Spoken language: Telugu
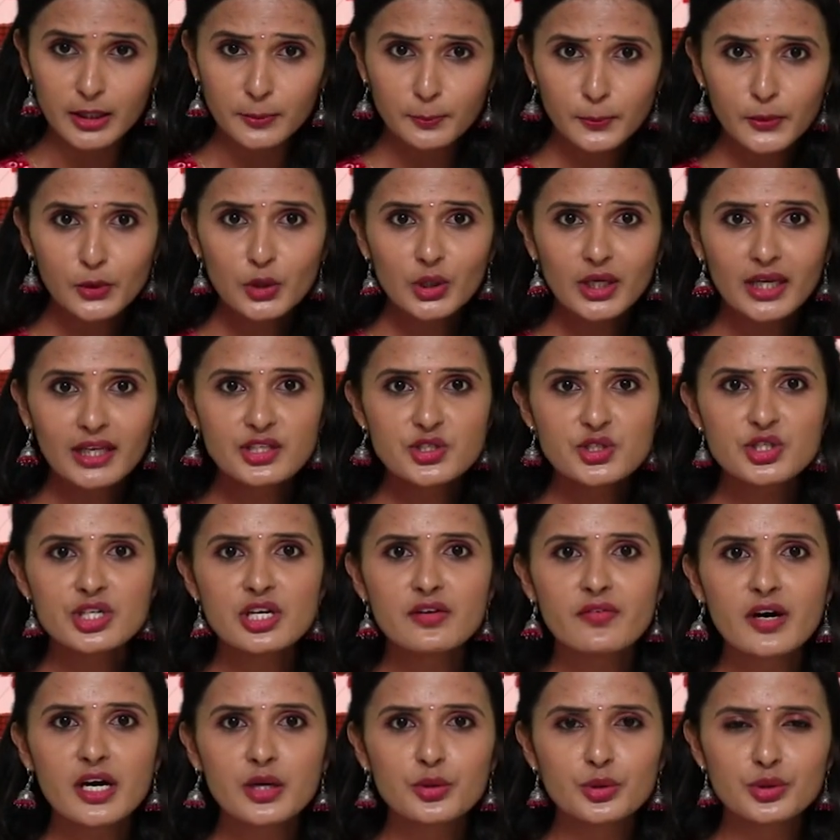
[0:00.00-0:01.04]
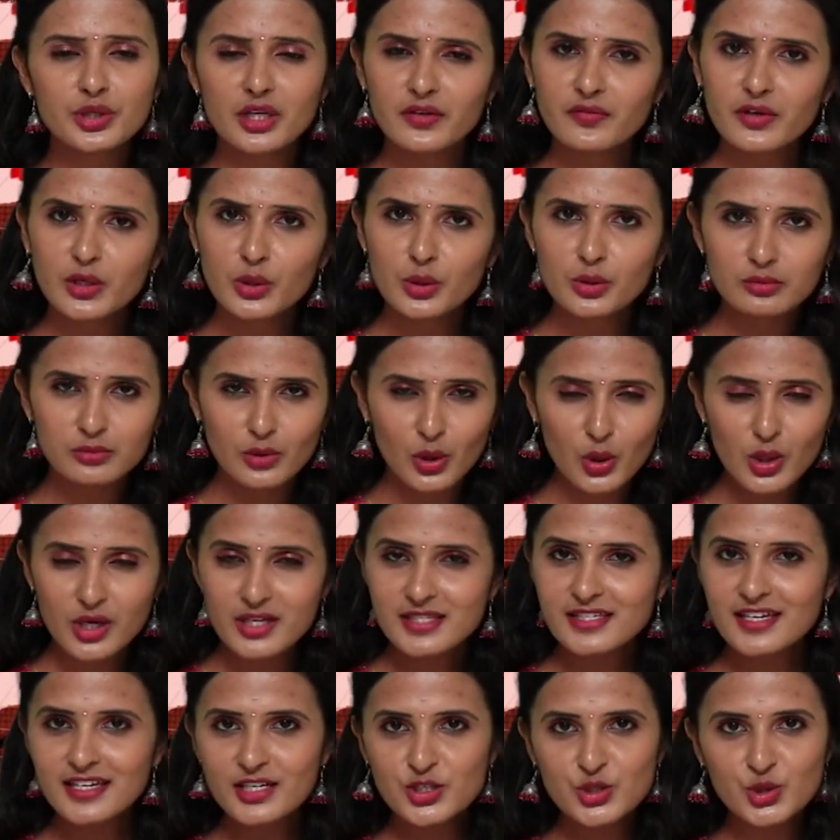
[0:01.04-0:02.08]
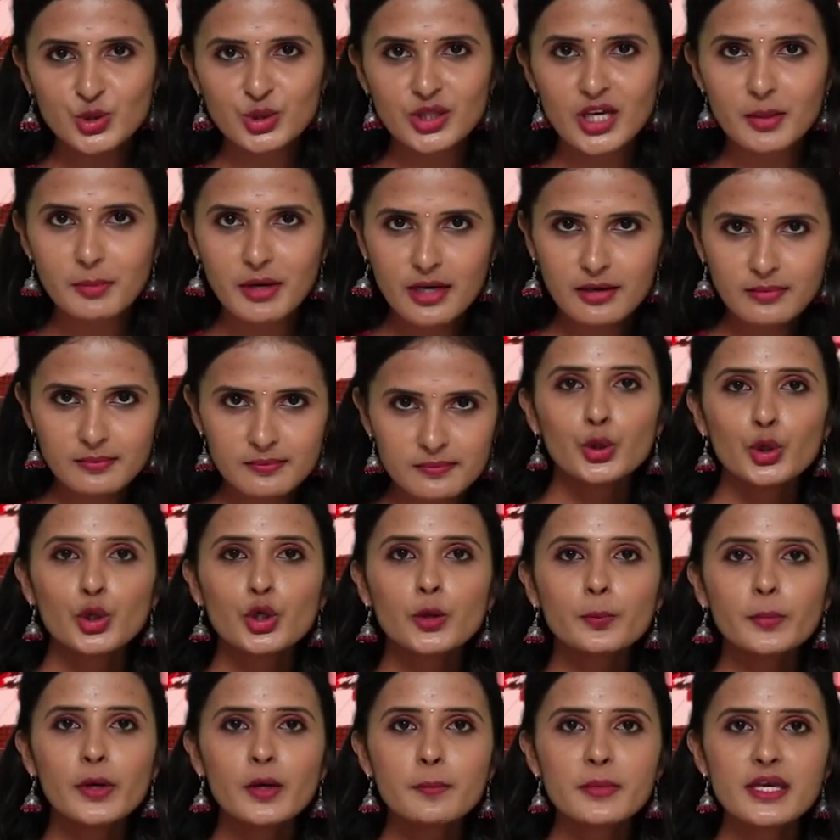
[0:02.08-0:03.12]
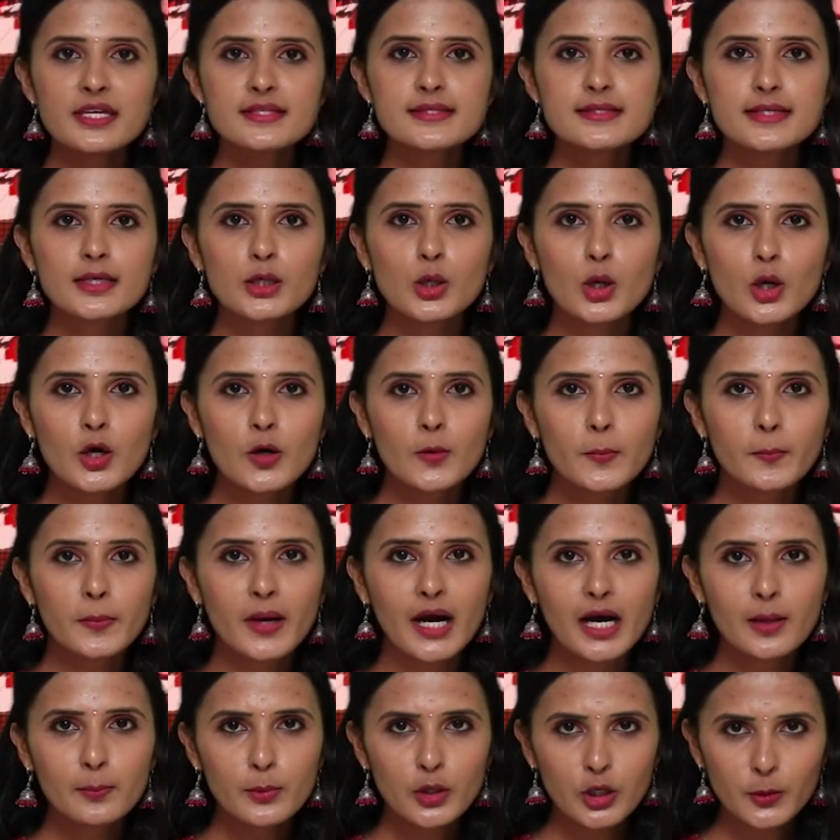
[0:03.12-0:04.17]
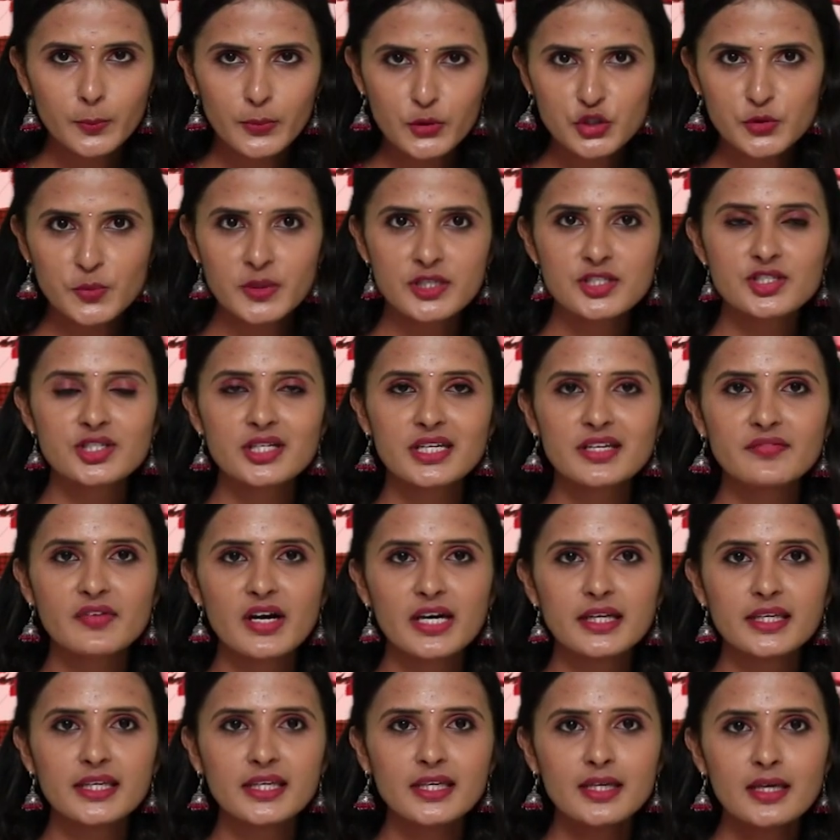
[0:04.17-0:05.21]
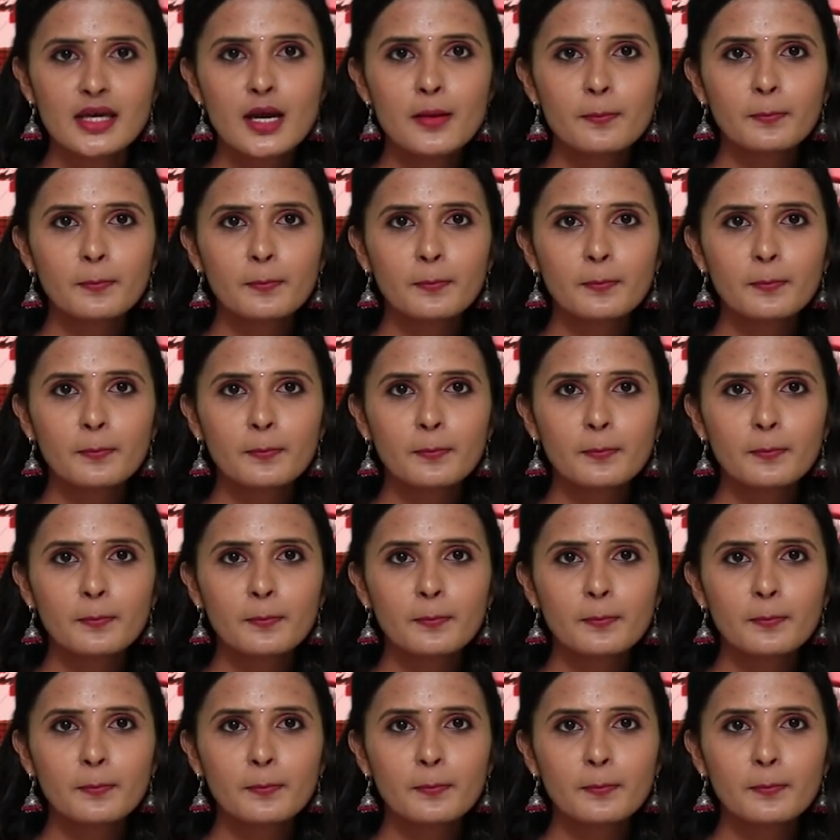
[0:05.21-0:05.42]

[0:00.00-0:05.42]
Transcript: ఇప్పుడు గెలిచిన వారు ఎవరో ఒక్కసారి చూద్దామా కురుపం ఎస్టీలో పాముల పుష్ప శ్రీవాణి